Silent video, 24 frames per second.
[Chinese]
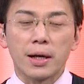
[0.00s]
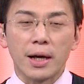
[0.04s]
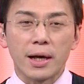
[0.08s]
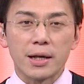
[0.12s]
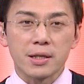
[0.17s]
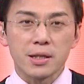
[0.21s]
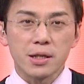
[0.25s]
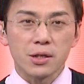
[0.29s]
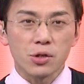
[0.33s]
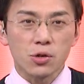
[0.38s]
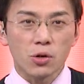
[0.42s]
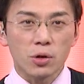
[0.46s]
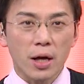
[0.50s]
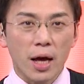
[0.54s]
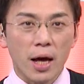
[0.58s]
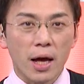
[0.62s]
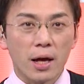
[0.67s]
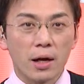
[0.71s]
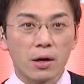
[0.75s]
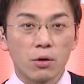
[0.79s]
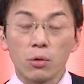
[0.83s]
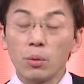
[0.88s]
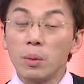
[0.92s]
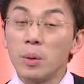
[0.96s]
感谢你收
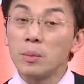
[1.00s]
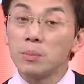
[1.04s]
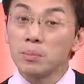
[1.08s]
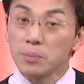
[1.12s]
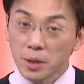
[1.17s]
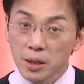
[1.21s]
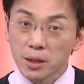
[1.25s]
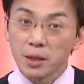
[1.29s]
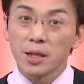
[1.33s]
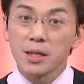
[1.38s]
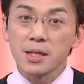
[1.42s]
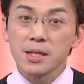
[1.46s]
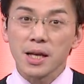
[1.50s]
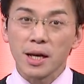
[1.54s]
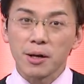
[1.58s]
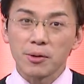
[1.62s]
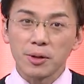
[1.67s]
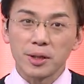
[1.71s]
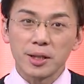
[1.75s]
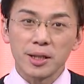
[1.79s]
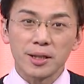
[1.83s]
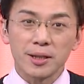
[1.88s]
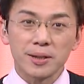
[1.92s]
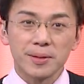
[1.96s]
看，我们明天再
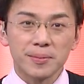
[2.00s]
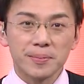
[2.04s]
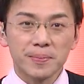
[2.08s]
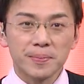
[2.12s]
会了。